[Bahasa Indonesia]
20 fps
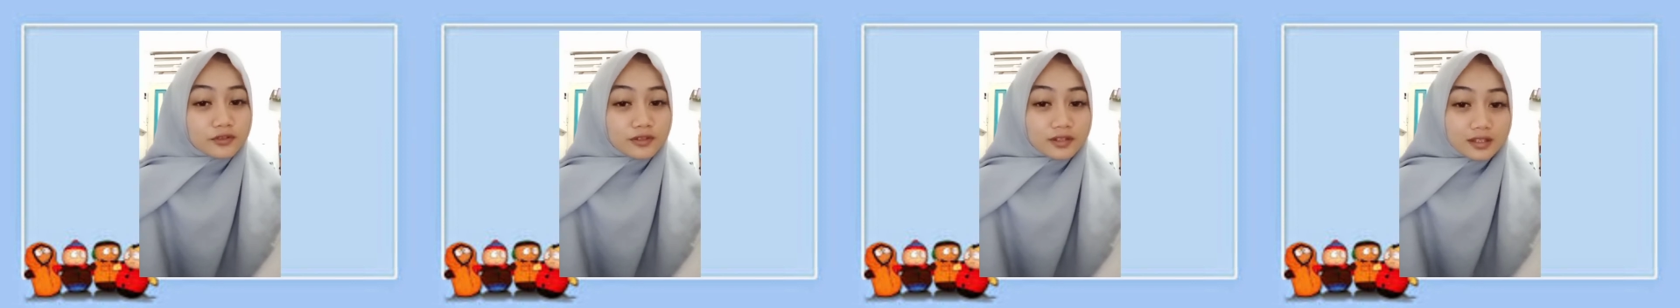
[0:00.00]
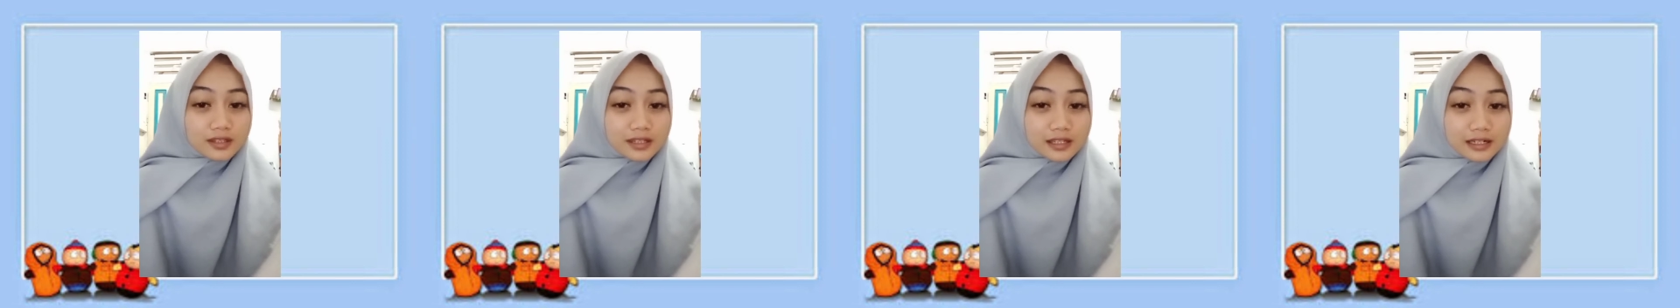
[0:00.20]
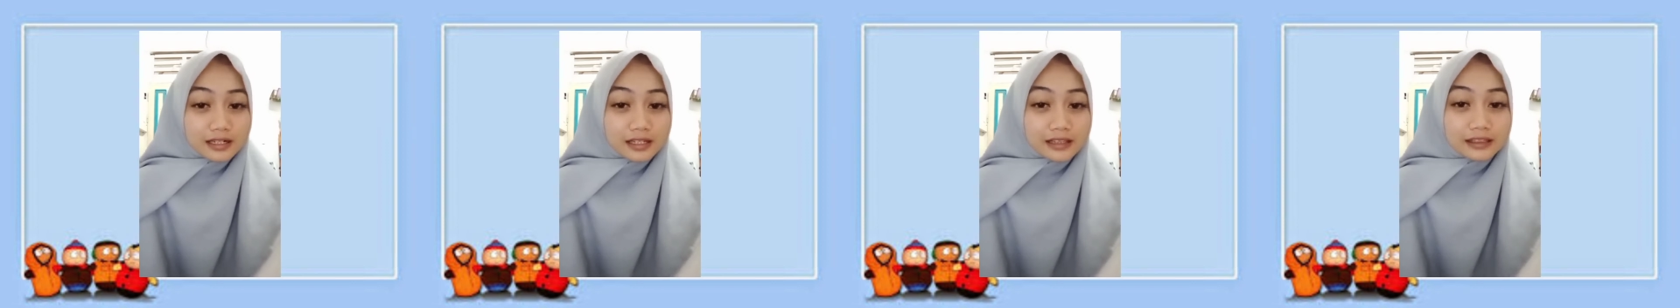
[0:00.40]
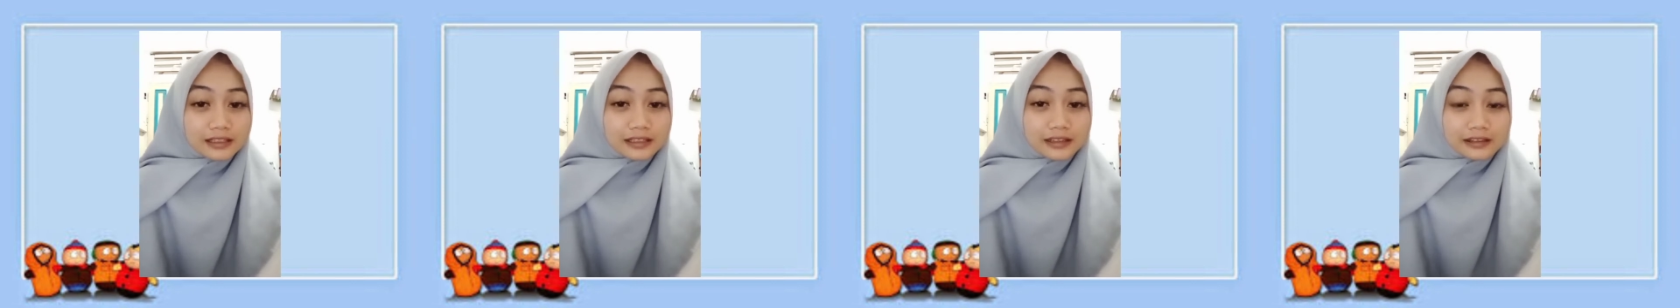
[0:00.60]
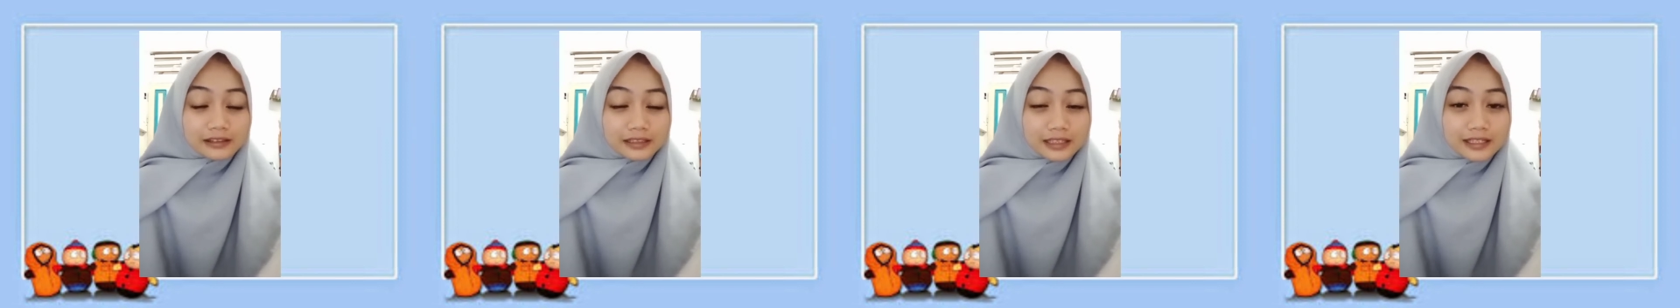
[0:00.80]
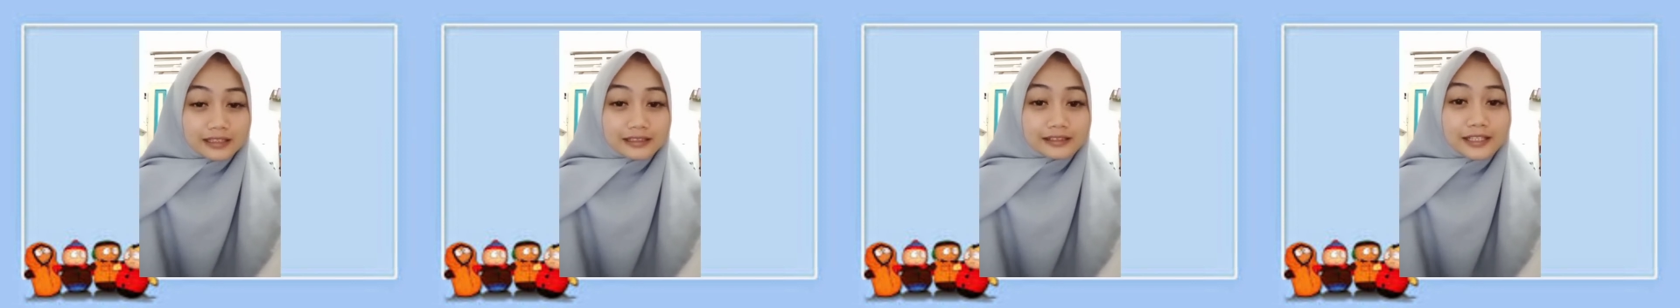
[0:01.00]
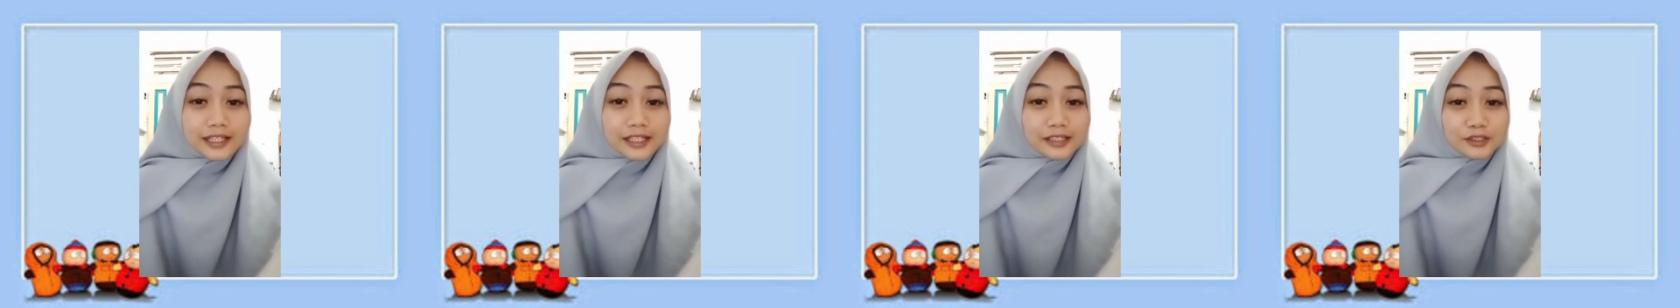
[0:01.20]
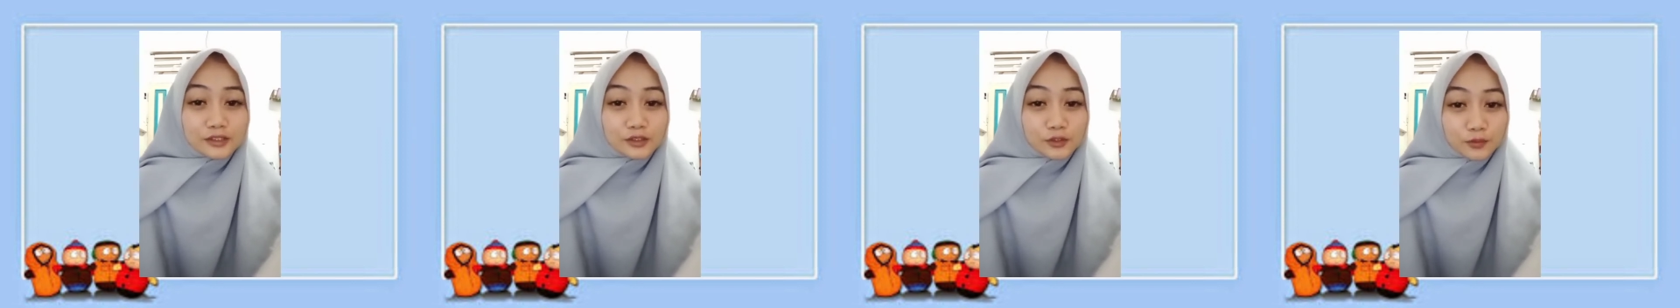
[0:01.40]
sejarah tentang
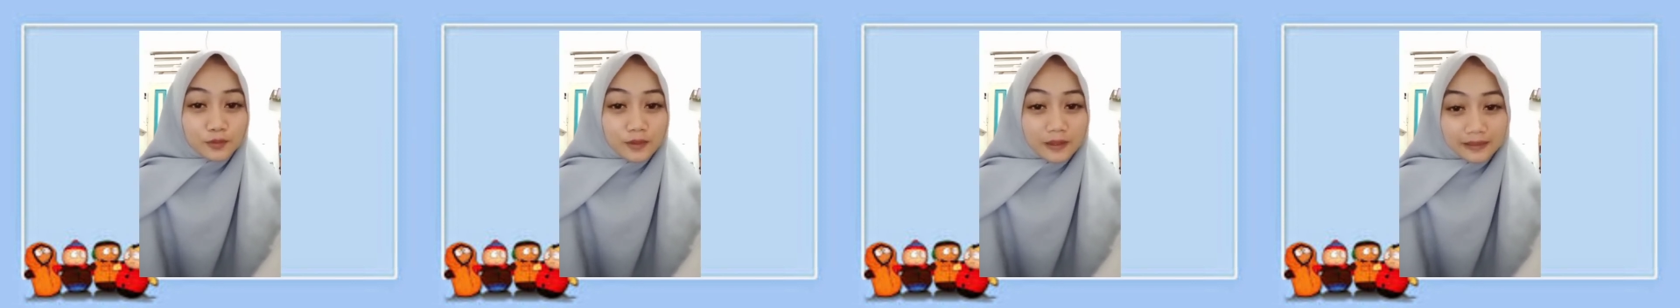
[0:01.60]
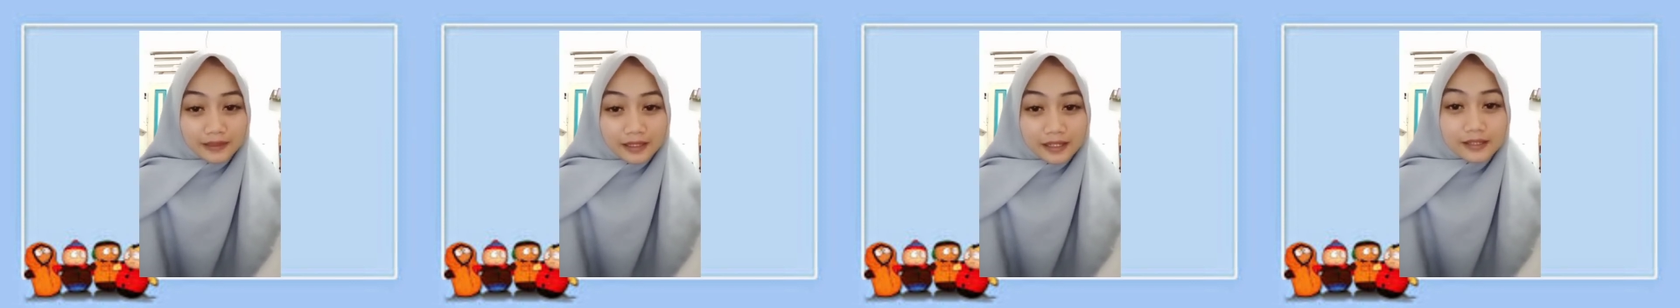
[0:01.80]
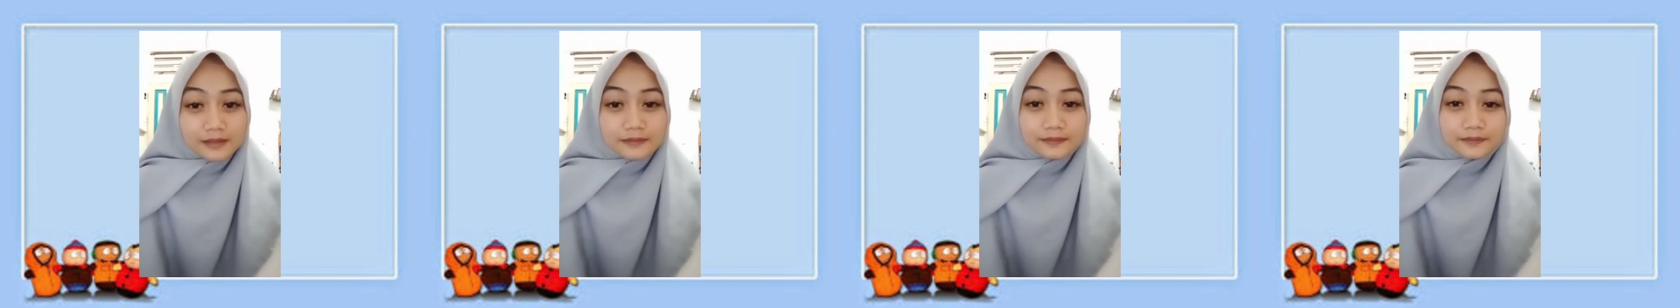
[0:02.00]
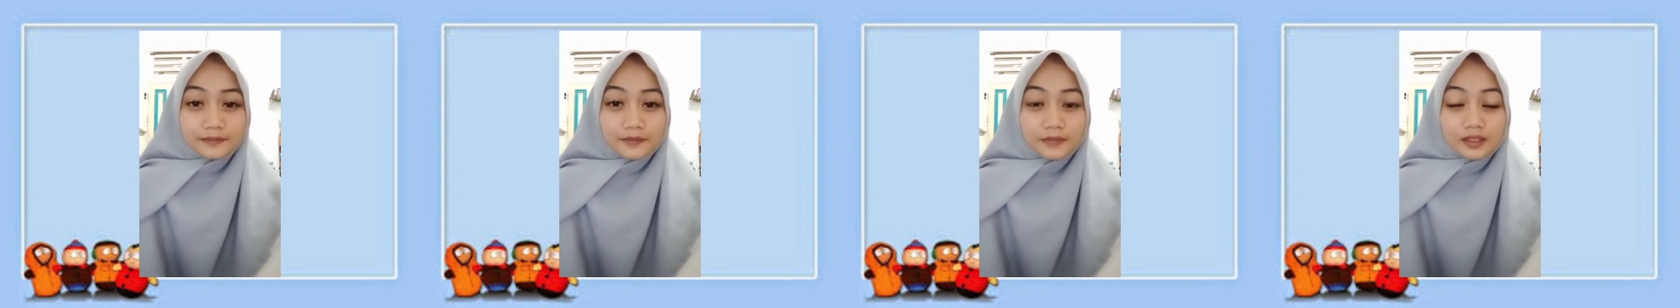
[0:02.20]
tari jubata